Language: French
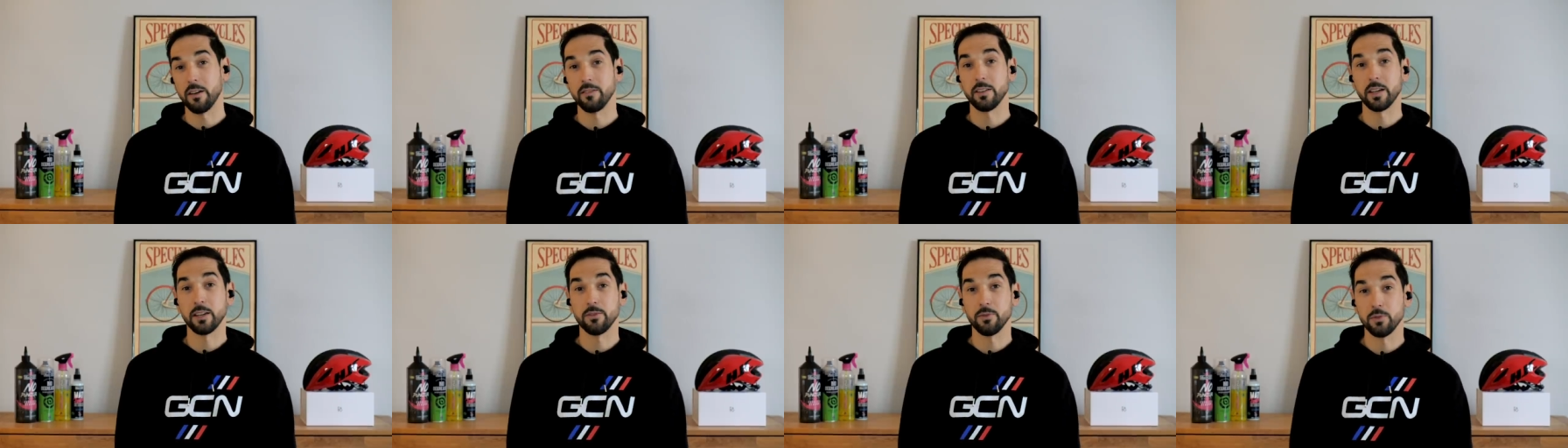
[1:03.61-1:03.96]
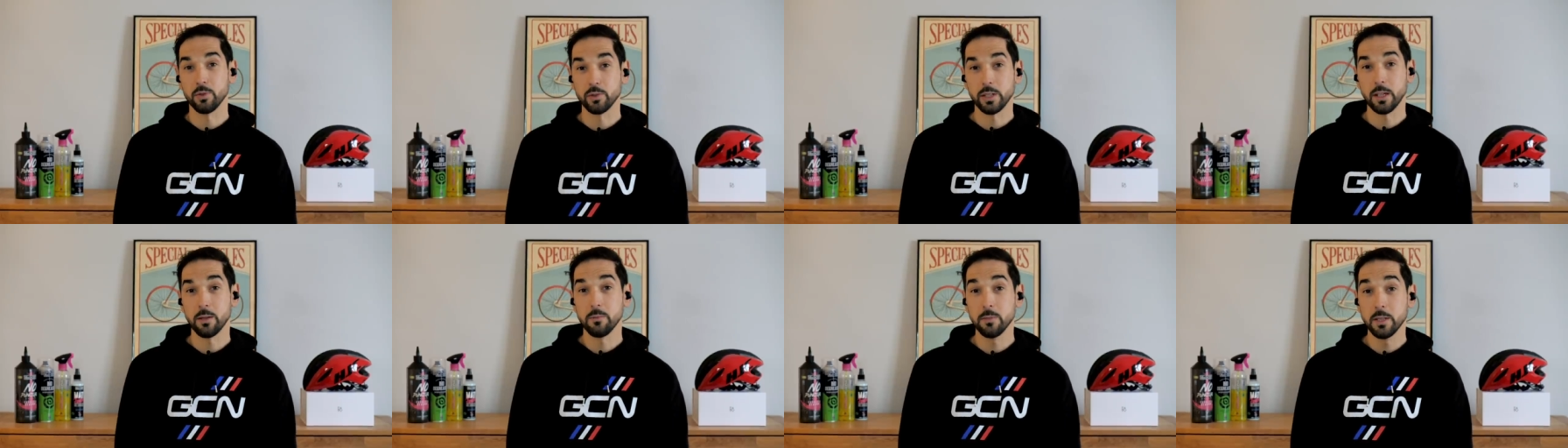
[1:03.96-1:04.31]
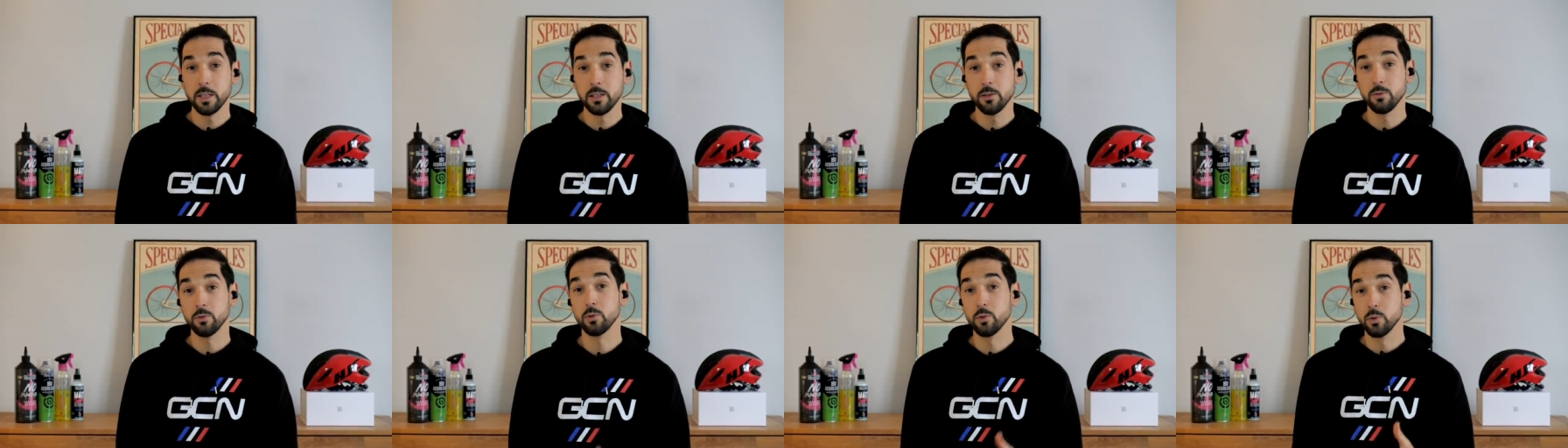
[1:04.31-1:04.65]
avec vos
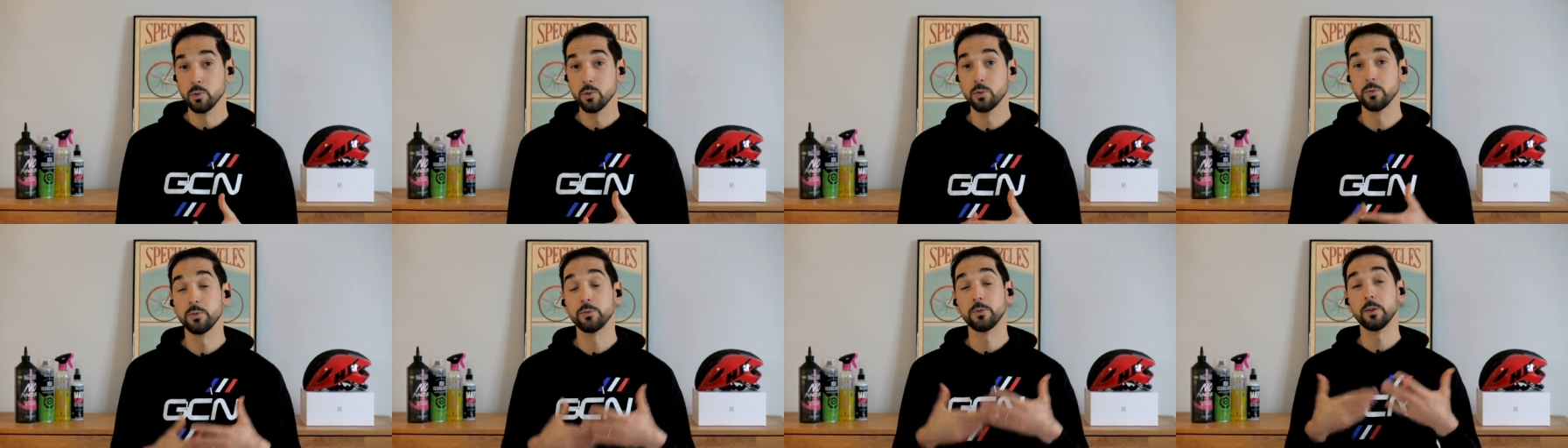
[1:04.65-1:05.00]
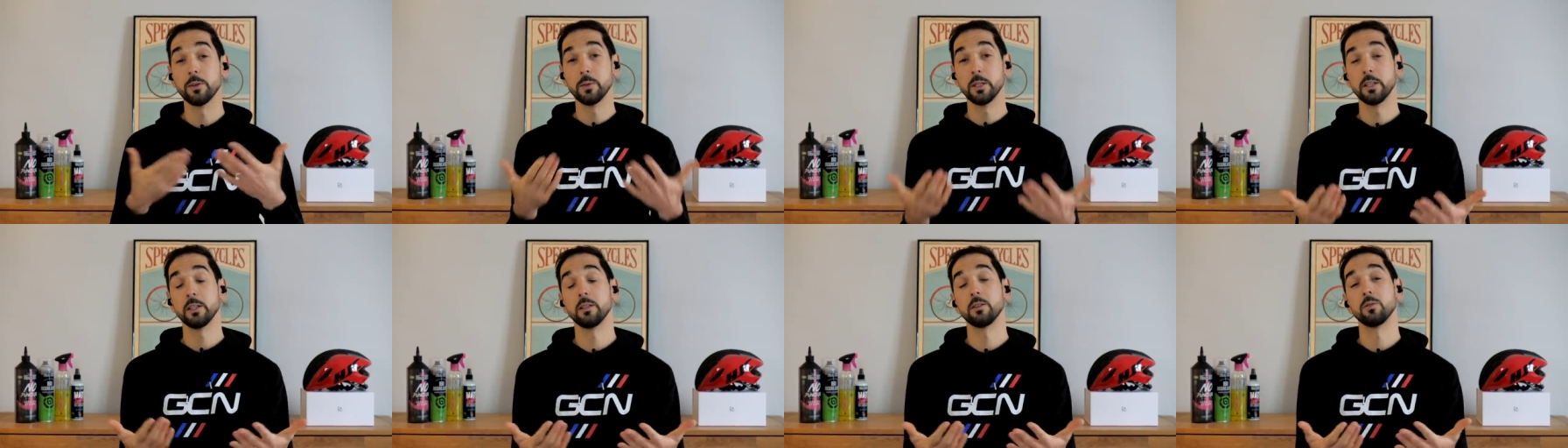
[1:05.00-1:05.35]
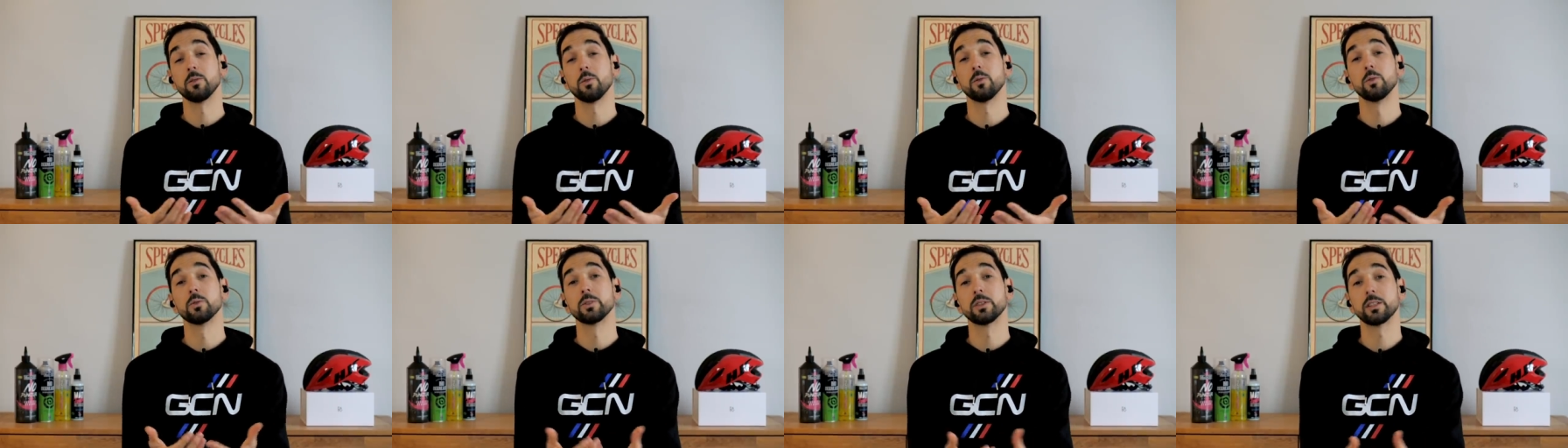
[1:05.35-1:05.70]
amis du coup
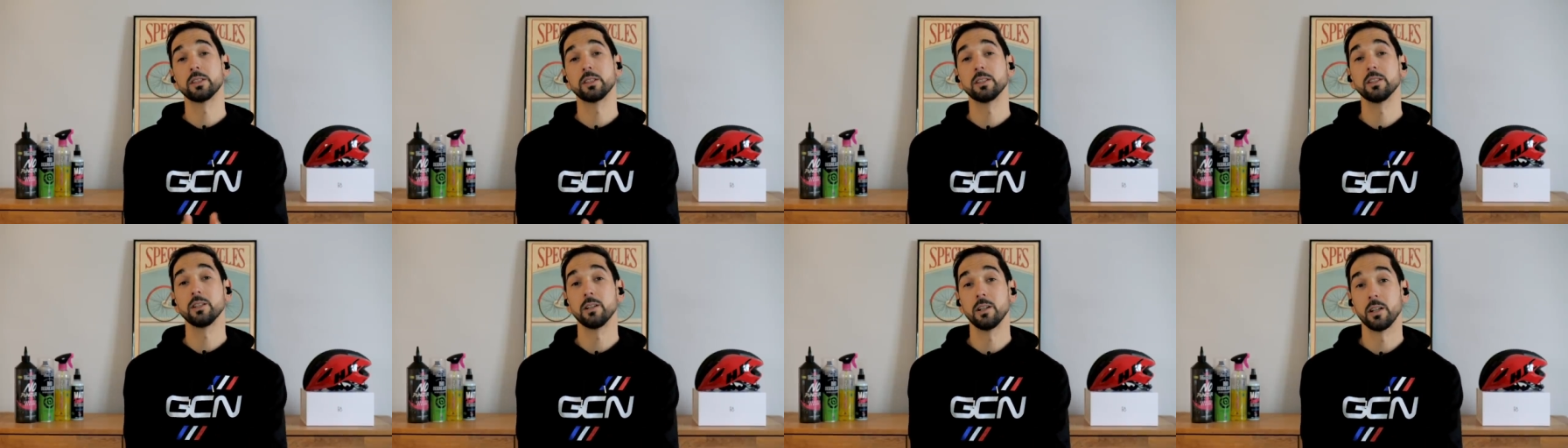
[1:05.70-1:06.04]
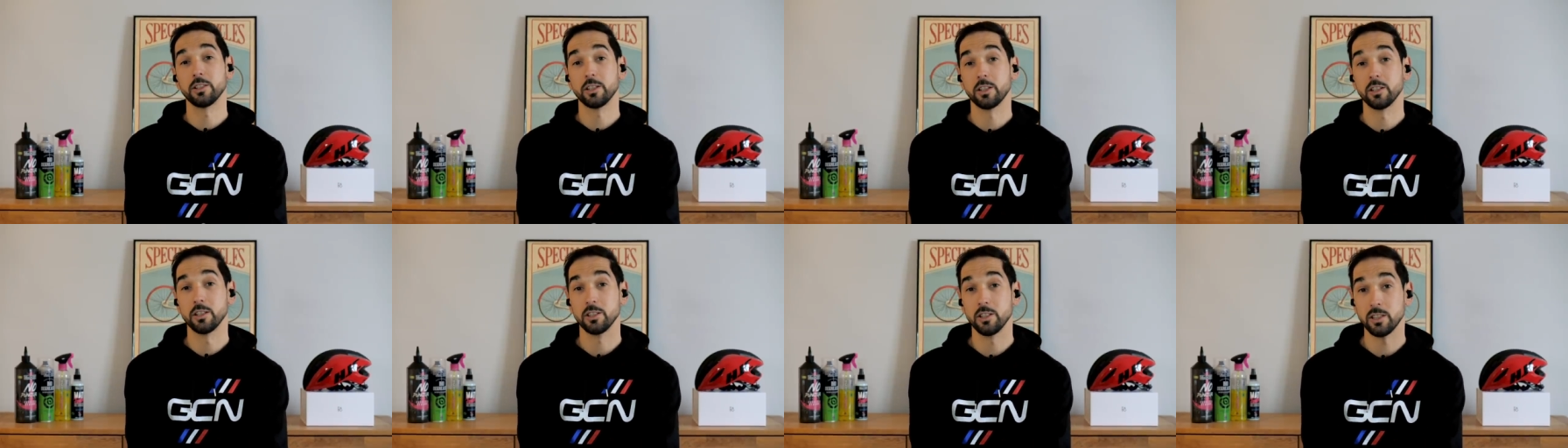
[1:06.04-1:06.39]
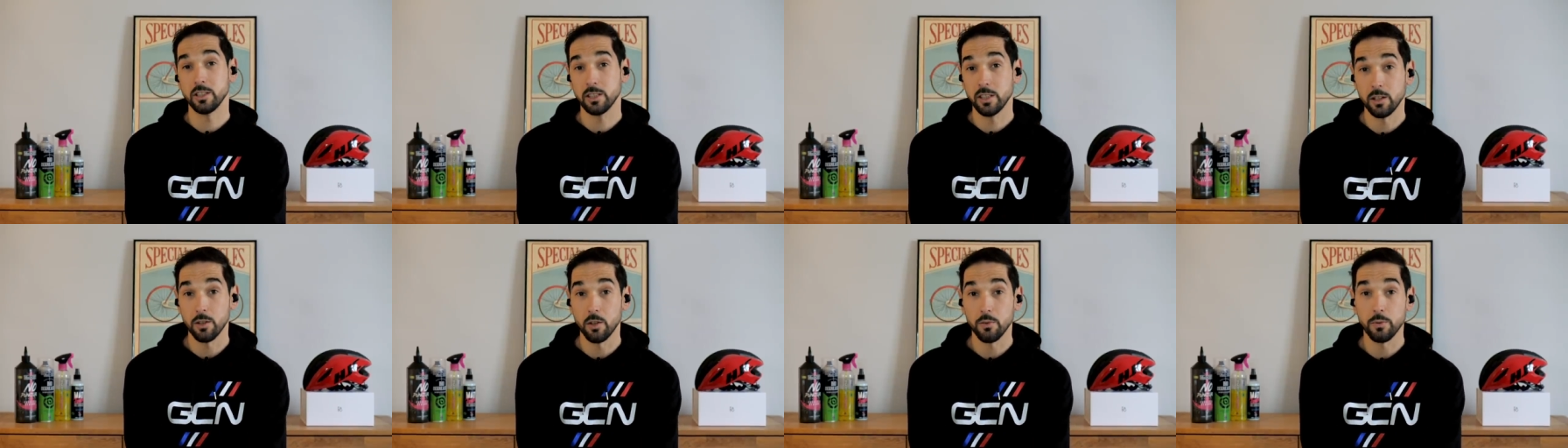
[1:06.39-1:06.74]
féminines aussi la chaîne
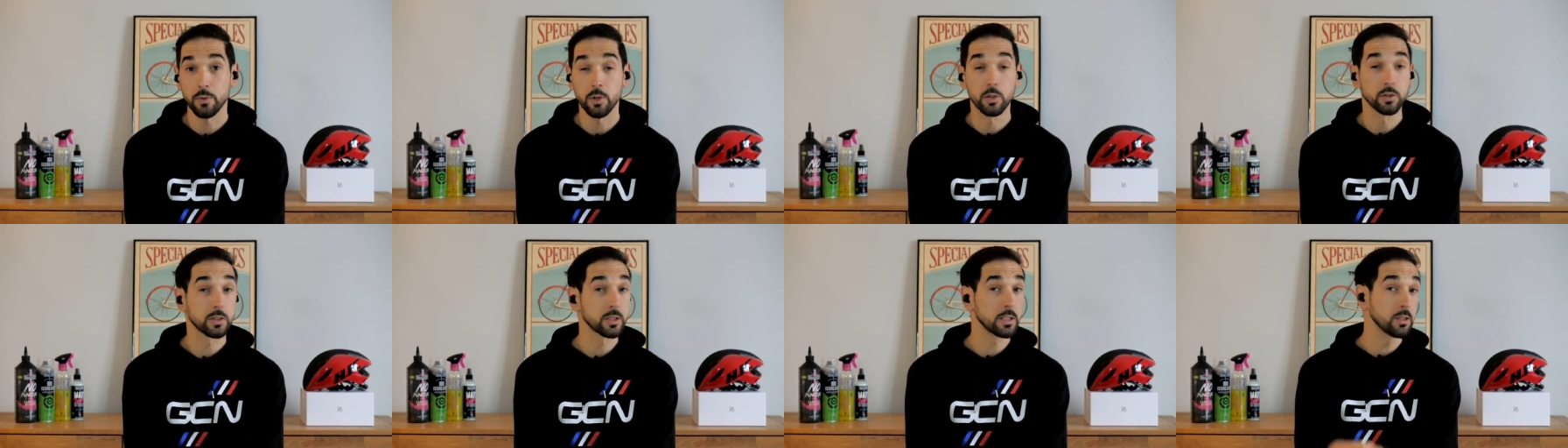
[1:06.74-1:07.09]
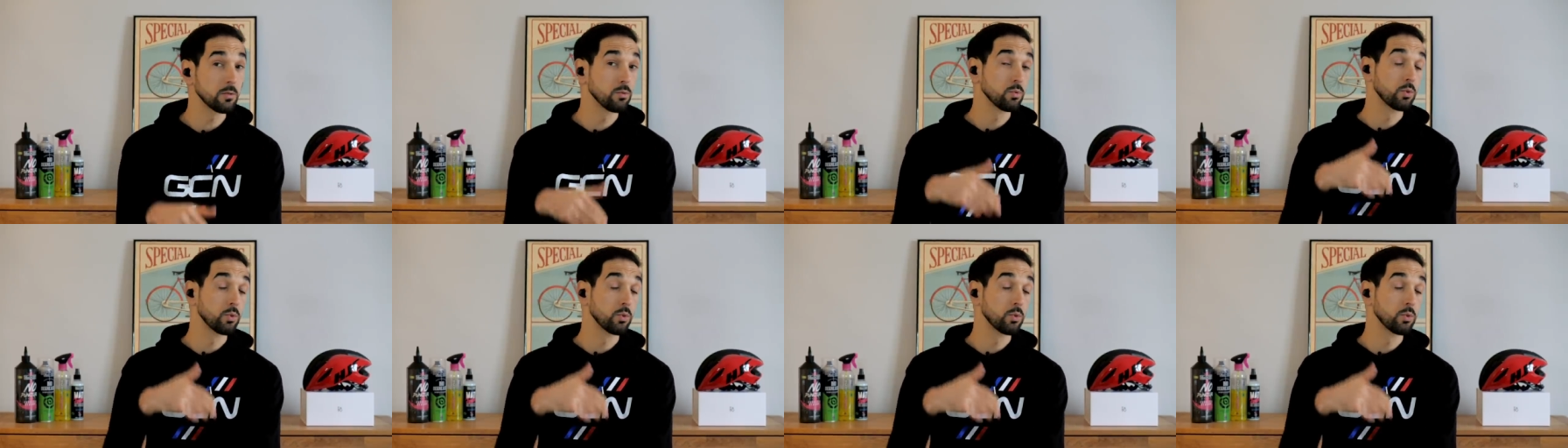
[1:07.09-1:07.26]
Gicienne en français,